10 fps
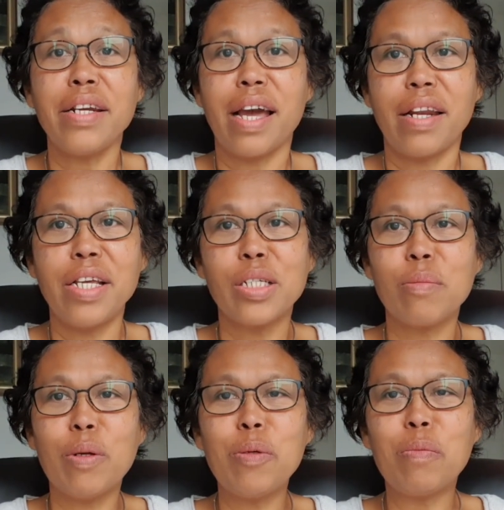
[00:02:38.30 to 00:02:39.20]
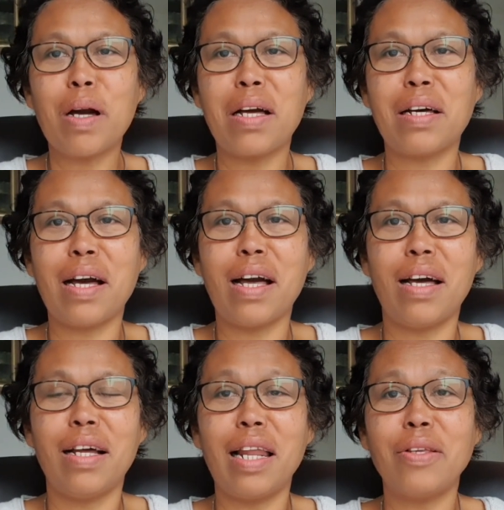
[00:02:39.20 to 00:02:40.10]
adik-adik sebelum kakak
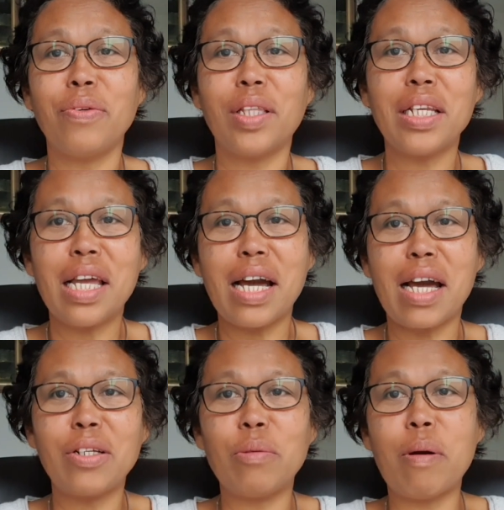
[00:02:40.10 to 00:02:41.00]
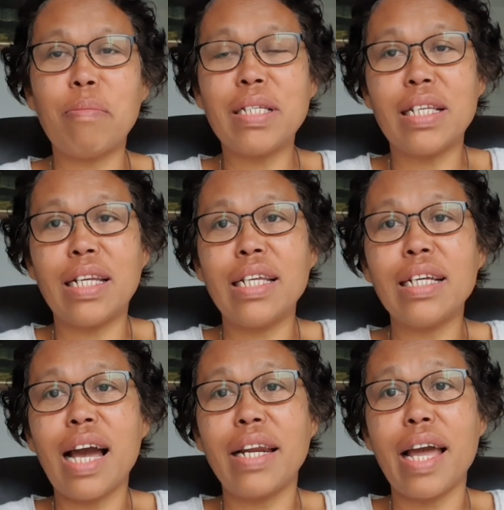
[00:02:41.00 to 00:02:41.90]
uh, lanjutin ya kakak cuma mesenin
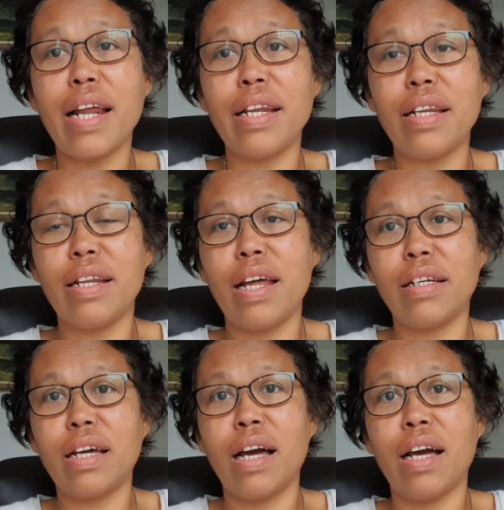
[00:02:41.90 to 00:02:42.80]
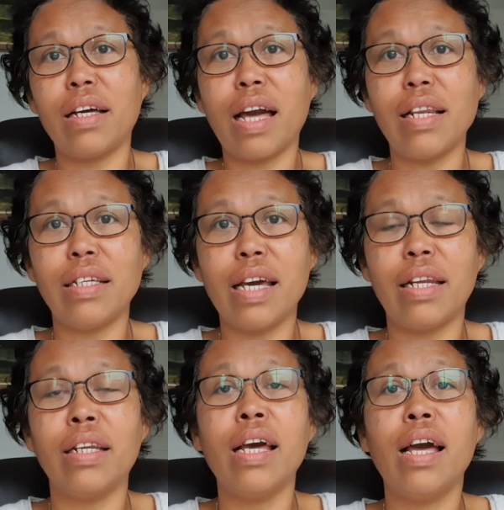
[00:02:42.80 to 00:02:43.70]
ke adik-adik dan uh,
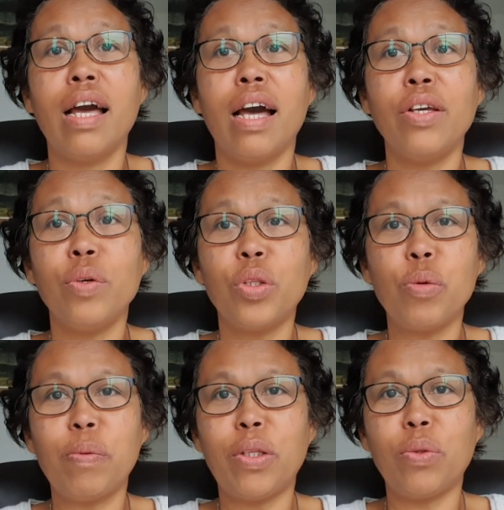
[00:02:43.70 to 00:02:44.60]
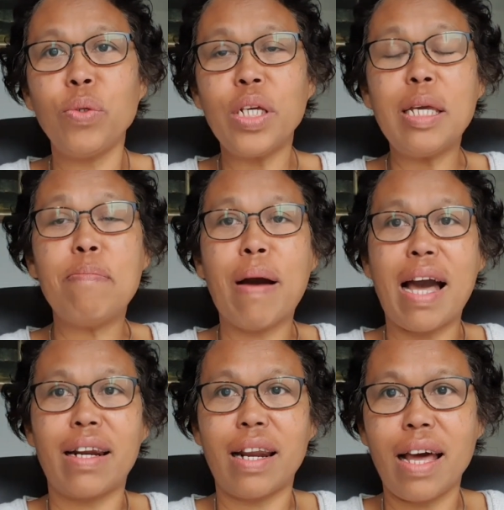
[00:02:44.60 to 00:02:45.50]
kalian YouTube itu
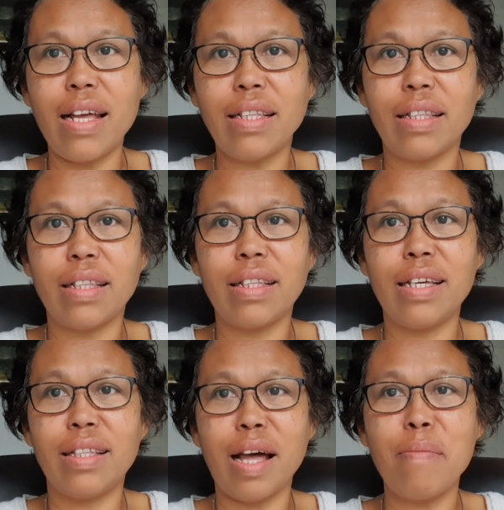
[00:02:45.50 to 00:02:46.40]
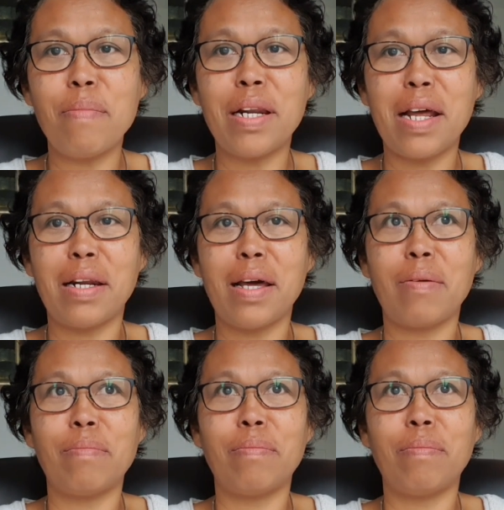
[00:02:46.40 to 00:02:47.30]
ibarat kita
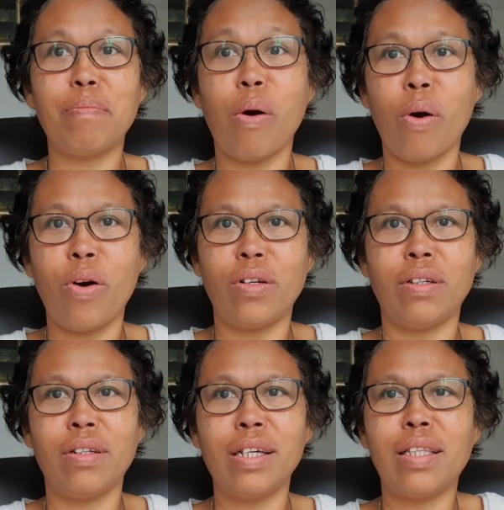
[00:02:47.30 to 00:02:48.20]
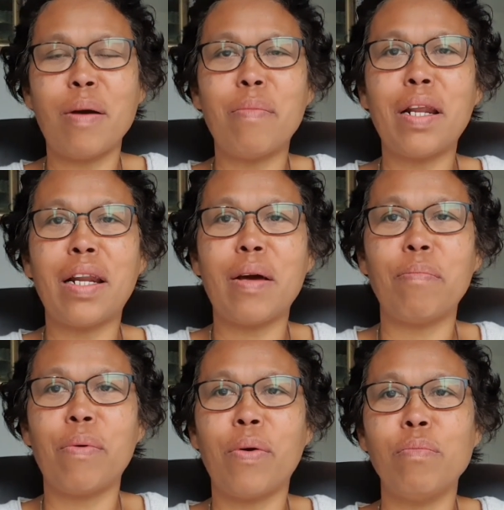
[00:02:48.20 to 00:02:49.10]
menanam pohon kita menanam
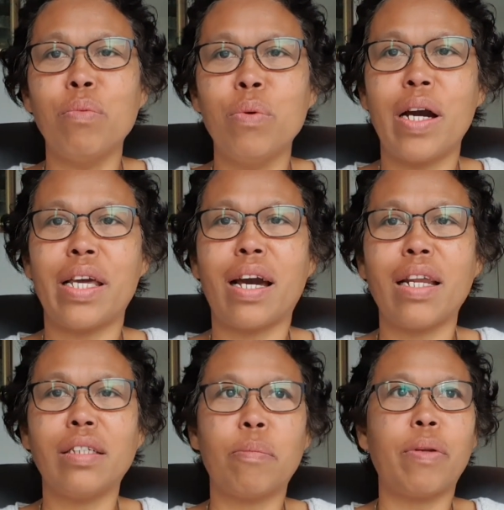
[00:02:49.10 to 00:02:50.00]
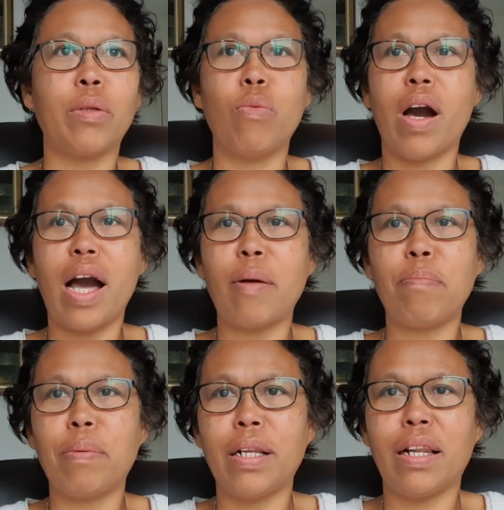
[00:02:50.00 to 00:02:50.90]
pohon buah ya kan seperti buah
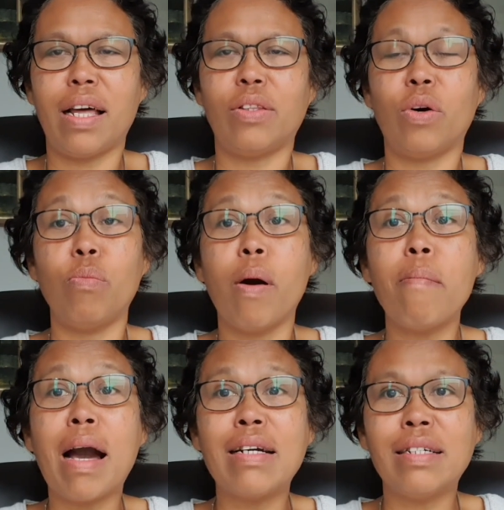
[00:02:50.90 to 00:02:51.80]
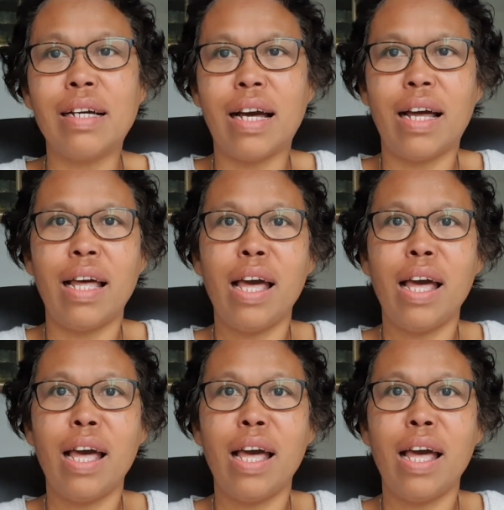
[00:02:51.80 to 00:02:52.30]
apel atau buah mangga